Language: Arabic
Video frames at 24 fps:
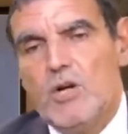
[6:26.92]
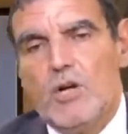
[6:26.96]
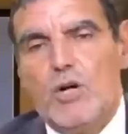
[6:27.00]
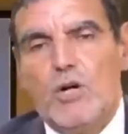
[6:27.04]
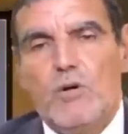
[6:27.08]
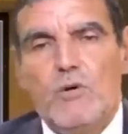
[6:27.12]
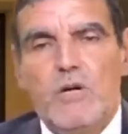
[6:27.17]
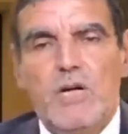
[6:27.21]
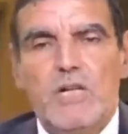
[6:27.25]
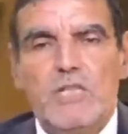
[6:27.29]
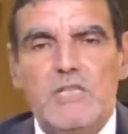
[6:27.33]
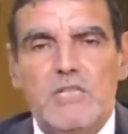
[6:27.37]

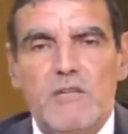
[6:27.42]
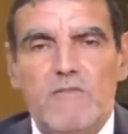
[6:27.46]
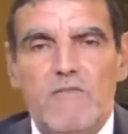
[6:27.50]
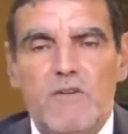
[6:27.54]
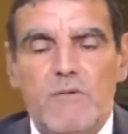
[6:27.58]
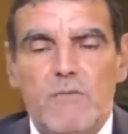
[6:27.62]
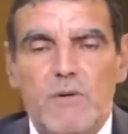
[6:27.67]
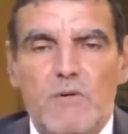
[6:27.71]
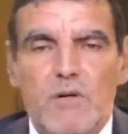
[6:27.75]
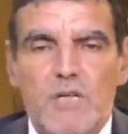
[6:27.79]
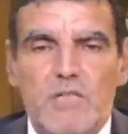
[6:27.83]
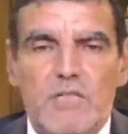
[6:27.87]
أو حتى في
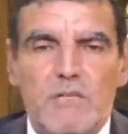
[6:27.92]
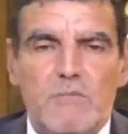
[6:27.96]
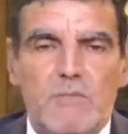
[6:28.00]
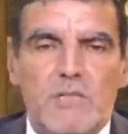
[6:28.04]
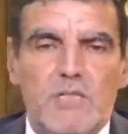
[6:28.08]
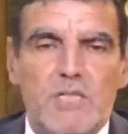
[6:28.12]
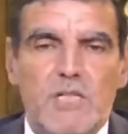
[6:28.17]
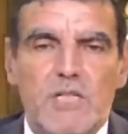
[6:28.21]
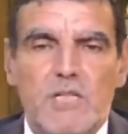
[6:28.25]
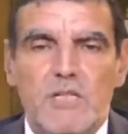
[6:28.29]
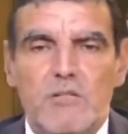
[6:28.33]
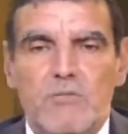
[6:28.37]
البوادي
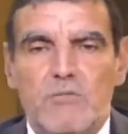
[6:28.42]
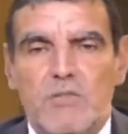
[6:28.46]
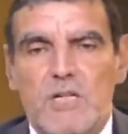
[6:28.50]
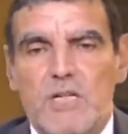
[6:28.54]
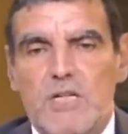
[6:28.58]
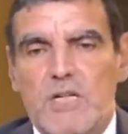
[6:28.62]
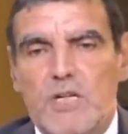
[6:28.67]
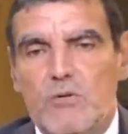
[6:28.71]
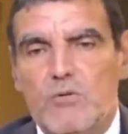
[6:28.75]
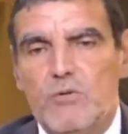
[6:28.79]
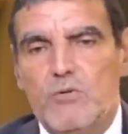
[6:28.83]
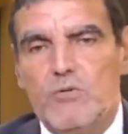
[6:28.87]
مثلا
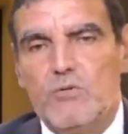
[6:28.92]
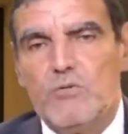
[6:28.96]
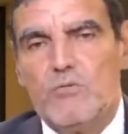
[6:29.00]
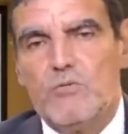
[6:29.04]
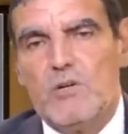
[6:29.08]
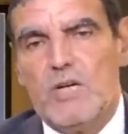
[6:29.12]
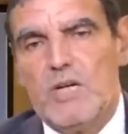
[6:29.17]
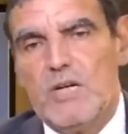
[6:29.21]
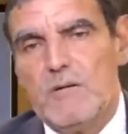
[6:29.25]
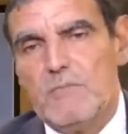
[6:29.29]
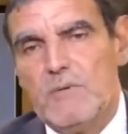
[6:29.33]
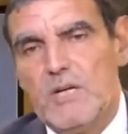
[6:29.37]
هناك عيون
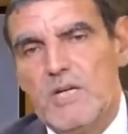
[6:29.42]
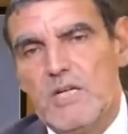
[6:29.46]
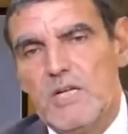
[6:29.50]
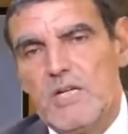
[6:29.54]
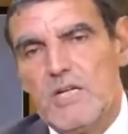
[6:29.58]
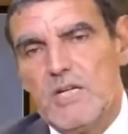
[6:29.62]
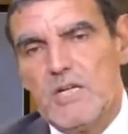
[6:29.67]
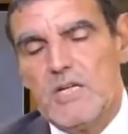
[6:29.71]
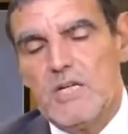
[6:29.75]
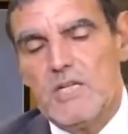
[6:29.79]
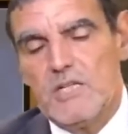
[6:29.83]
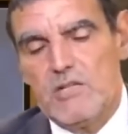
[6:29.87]
وآبار
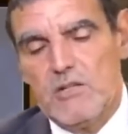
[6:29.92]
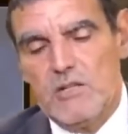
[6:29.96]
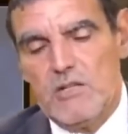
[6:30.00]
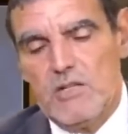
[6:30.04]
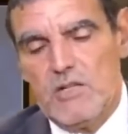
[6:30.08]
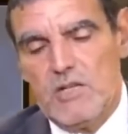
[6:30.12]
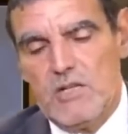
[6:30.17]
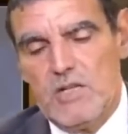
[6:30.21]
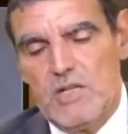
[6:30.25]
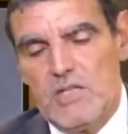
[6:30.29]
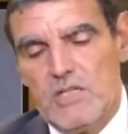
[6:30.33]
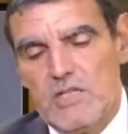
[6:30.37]
إذا كانت
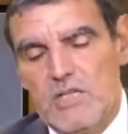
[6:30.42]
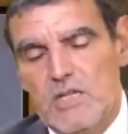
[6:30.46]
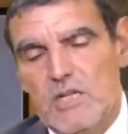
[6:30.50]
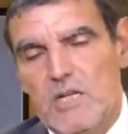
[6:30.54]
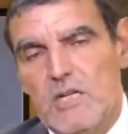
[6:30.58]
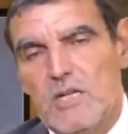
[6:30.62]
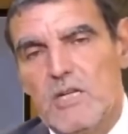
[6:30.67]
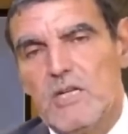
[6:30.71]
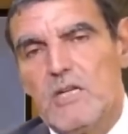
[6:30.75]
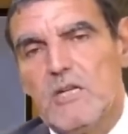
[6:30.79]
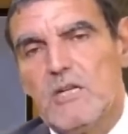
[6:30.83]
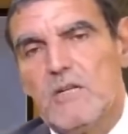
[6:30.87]

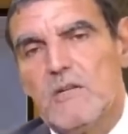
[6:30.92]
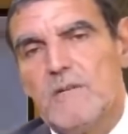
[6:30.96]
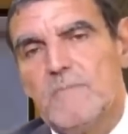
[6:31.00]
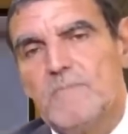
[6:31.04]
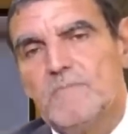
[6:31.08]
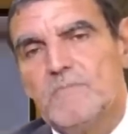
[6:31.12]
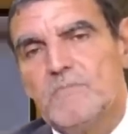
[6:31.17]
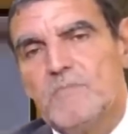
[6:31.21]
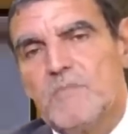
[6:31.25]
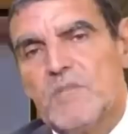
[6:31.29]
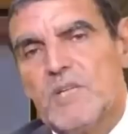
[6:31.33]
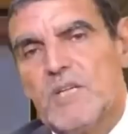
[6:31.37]
هذه
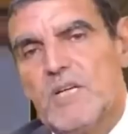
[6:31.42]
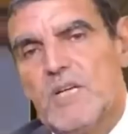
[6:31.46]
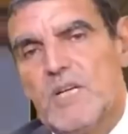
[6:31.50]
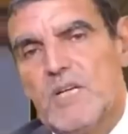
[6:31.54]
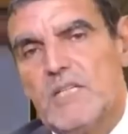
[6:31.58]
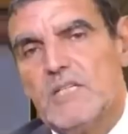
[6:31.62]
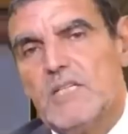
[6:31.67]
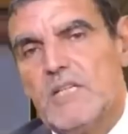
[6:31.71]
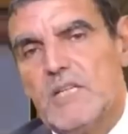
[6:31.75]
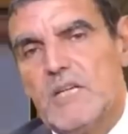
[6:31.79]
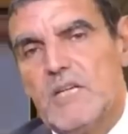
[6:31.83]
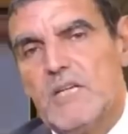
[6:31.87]

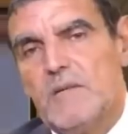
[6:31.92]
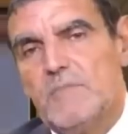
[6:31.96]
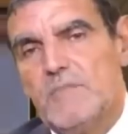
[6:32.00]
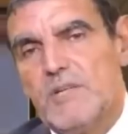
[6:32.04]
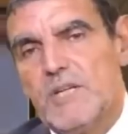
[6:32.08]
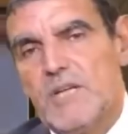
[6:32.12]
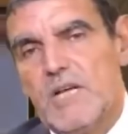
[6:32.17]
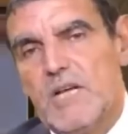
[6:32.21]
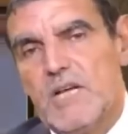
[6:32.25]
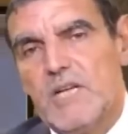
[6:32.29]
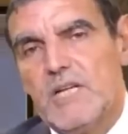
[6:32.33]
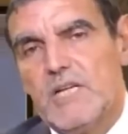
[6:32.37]
هذه
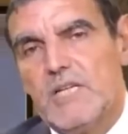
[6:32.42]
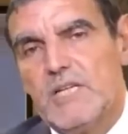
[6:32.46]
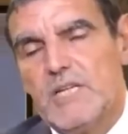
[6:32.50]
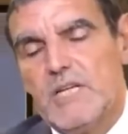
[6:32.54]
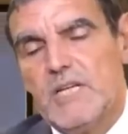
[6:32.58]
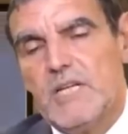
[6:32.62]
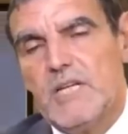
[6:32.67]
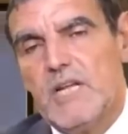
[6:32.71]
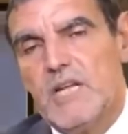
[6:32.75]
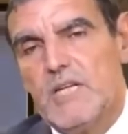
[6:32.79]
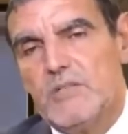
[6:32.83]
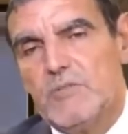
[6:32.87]
المياه
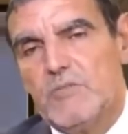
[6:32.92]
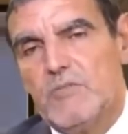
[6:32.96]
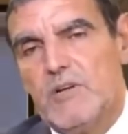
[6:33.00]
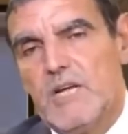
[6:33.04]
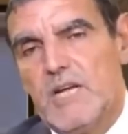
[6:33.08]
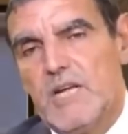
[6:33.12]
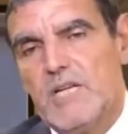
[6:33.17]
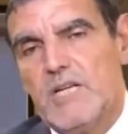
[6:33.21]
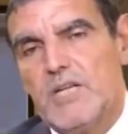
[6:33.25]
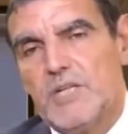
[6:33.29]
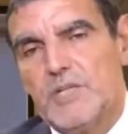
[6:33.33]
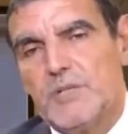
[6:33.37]
يعني لا
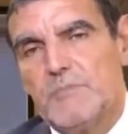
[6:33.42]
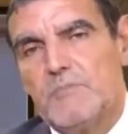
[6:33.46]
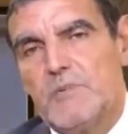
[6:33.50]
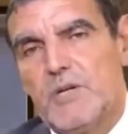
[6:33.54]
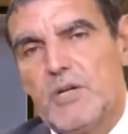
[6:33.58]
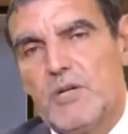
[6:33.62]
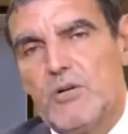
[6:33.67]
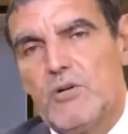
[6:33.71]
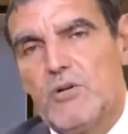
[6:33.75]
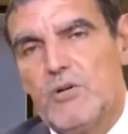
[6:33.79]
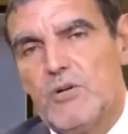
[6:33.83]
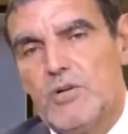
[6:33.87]
تعالج
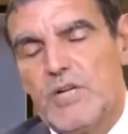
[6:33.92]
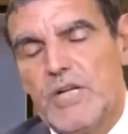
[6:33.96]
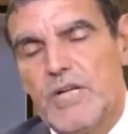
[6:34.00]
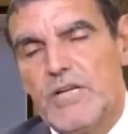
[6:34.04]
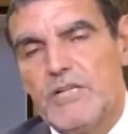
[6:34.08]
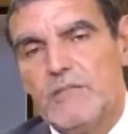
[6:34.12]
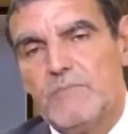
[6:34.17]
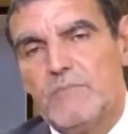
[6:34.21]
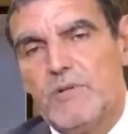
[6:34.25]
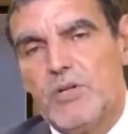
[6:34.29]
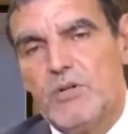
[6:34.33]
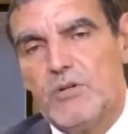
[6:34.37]

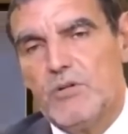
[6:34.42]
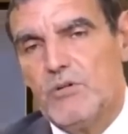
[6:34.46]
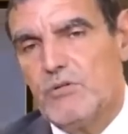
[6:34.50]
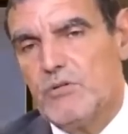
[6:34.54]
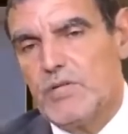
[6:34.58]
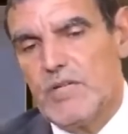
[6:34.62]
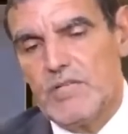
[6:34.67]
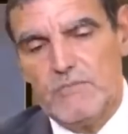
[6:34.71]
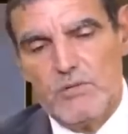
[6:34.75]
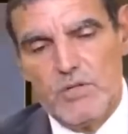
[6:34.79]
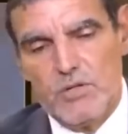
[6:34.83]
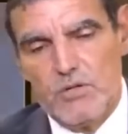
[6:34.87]
بالكلورايد
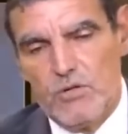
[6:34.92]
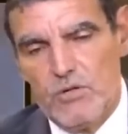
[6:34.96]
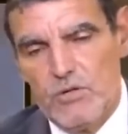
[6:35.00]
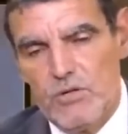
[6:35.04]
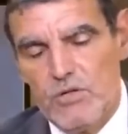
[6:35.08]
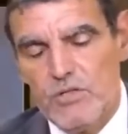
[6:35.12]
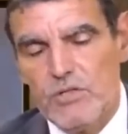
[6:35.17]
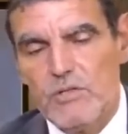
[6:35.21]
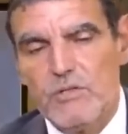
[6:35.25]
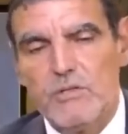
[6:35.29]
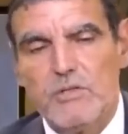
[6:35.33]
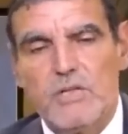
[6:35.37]
بالكلورايد
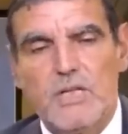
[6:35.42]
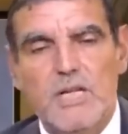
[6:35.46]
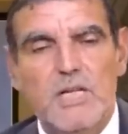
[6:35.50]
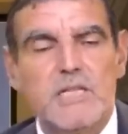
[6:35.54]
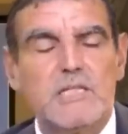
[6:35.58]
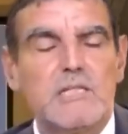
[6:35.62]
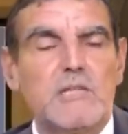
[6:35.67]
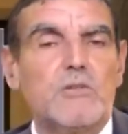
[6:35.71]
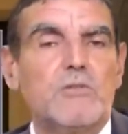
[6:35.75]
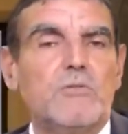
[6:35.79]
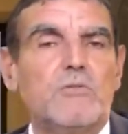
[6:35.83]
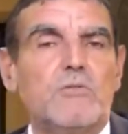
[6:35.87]
بالكلور
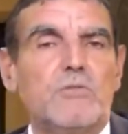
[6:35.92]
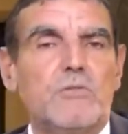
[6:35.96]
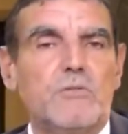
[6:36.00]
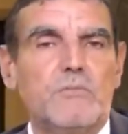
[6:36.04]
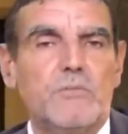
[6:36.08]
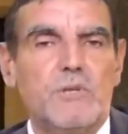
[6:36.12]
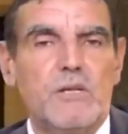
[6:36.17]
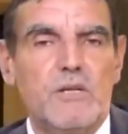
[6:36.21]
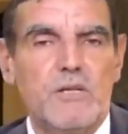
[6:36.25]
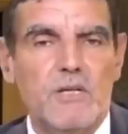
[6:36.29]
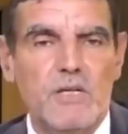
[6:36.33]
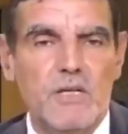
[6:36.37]
غاز الكلور
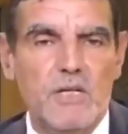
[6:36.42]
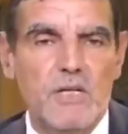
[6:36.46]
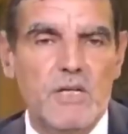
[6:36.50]
وبال